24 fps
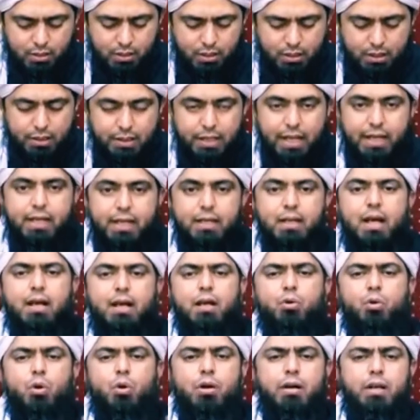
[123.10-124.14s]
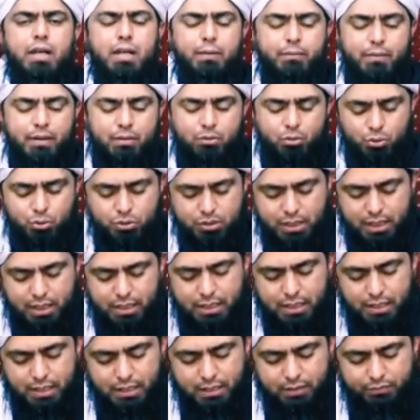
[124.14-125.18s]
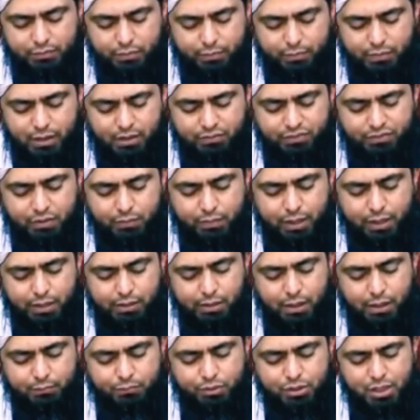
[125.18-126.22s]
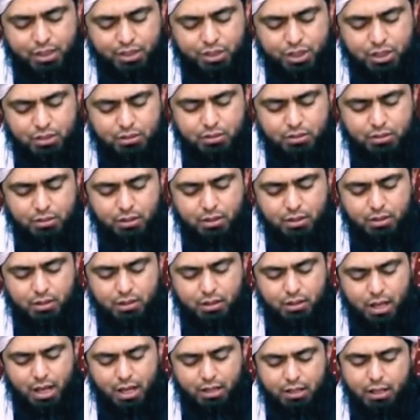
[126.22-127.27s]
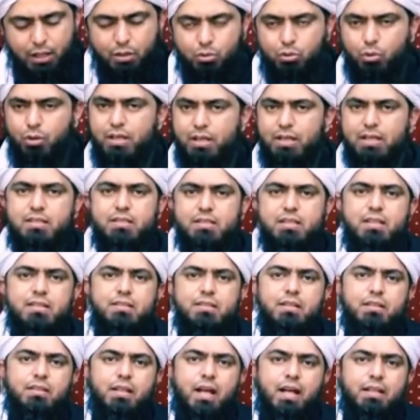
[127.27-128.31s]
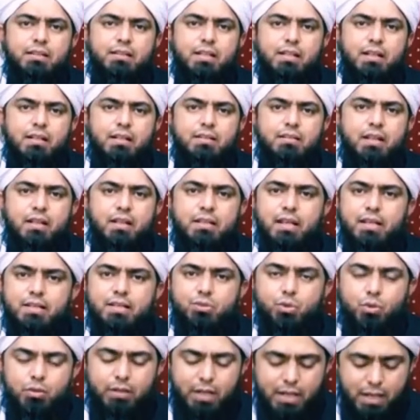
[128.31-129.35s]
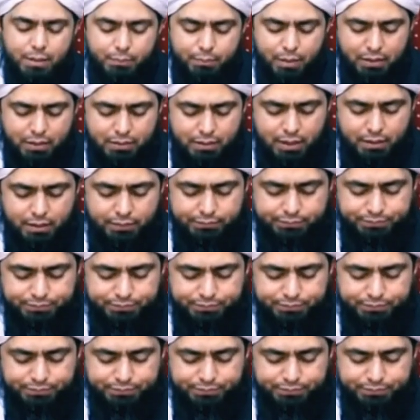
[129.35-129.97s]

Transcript: लेकिन अगर कोई गरीब है तो उसके लिए अल्लाह ने फरमाया फमल्लम यजिद अगर कोई इसकी इस्तात नहीं रखता या इसको नहीं पाता